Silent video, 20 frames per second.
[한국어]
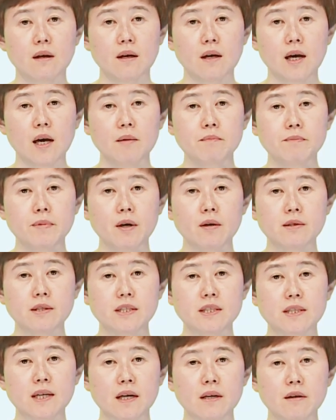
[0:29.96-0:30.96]
한편 이
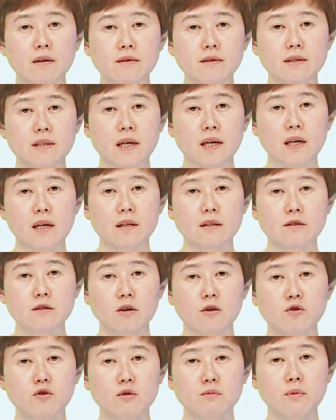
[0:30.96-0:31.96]
시각 현재
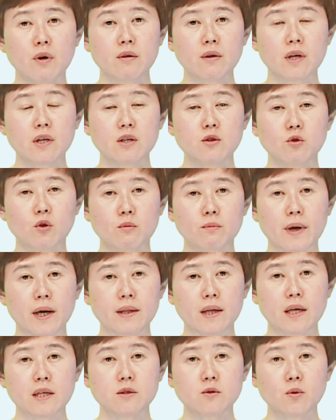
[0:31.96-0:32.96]
천둥, 번개를
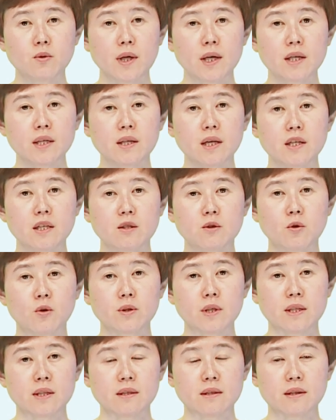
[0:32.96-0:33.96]
동반한 소나기 내리는
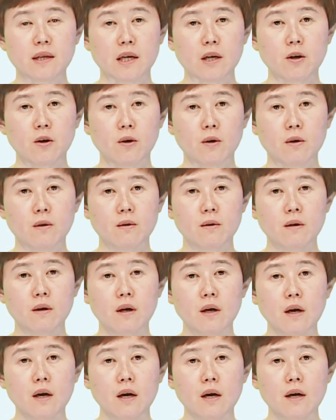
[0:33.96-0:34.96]
곳이 있는데요.
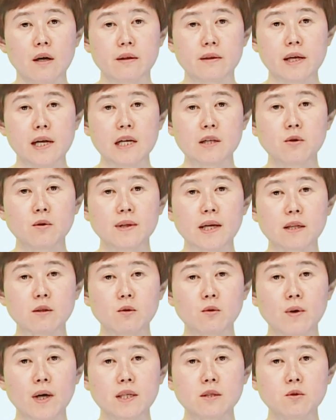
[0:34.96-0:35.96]
내일도 낮
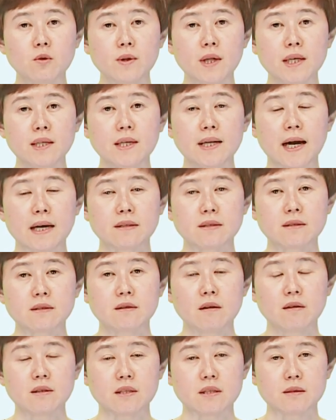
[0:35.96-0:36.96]
동안 소나기
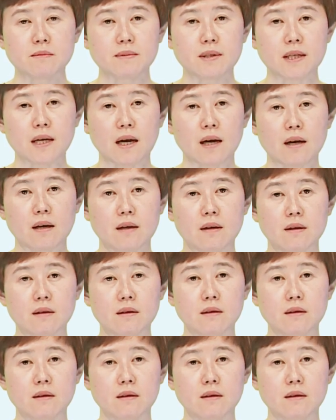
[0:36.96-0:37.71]
가능성 있습니다.